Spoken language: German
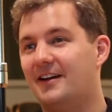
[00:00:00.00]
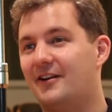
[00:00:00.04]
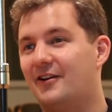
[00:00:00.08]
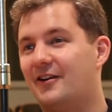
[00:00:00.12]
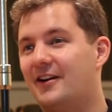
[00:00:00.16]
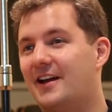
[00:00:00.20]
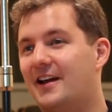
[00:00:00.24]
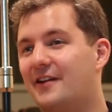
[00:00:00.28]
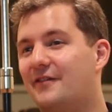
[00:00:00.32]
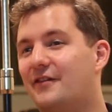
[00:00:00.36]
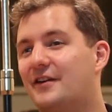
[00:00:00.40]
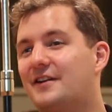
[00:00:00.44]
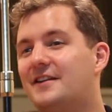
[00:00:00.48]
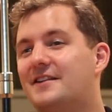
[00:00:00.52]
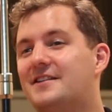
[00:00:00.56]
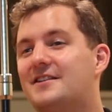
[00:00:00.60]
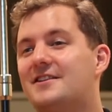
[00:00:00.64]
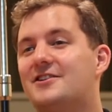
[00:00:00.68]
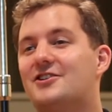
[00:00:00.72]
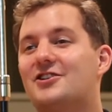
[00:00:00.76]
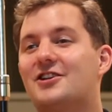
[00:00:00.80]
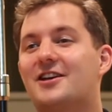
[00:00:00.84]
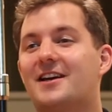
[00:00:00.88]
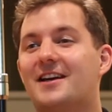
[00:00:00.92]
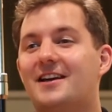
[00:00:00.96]
und einfach
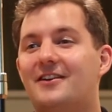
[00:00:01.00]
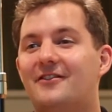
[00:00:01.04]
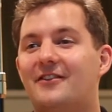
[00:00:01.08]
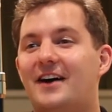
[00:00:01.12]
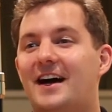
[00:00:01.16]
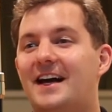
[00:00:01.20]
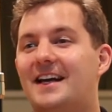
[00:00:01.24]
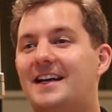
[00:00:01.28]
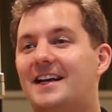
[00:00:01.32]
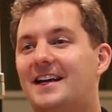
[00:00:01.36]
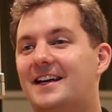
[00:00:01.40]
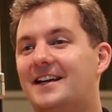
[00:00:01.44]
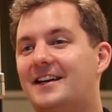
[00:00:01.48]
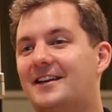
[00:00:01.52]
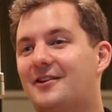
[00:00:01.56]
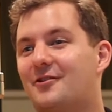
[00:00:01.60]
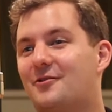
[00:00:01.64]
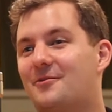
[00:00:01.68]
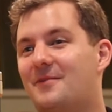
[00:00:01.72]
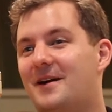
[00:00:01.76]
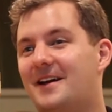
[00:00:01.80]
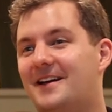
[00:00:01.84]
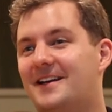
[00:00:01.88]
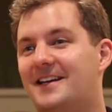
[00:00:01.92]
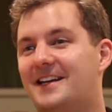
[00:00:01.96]
diesen Schritt weiter in die
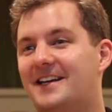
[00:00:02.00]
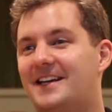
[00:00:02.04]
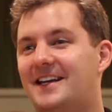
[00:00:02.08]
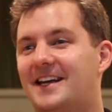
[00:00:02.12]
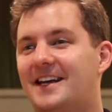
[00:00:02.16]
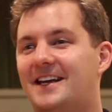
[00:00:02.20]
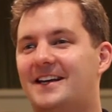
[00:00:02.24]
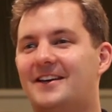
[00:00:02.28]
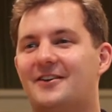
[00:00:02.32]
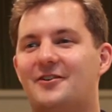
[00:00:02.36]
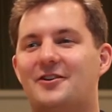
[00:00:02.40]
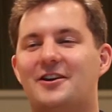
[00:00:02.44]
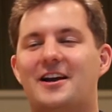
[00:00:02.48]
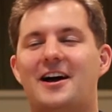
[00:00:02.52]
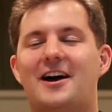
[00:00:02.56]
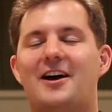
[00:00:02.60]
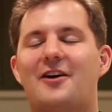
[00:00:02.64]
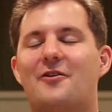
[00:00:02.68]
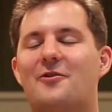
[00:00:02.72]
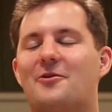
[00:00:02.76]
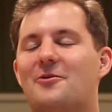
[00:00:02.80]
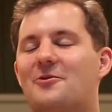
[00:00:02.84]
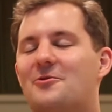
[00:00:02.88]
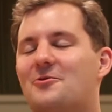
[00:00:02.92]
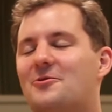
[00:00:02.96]
Romantik geht und
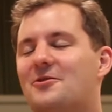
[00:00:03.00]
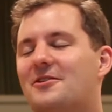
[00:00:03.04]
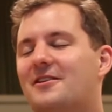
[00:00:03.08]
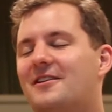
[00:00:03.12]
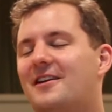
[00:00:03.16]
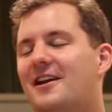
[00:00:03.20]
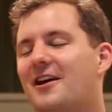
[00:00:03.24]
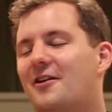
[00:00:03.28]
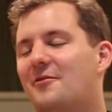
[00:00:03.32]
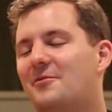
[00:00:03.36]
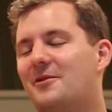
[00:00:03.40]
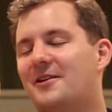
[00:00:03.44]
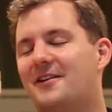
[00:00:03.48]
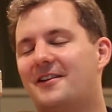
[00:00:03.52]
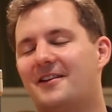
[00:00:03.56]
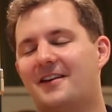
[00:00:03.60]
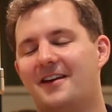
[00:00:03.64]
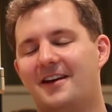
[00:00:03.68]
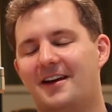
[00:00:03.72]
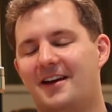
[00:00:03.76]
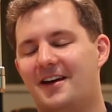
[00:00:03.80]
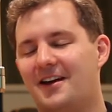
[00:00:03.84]
auch unglaublich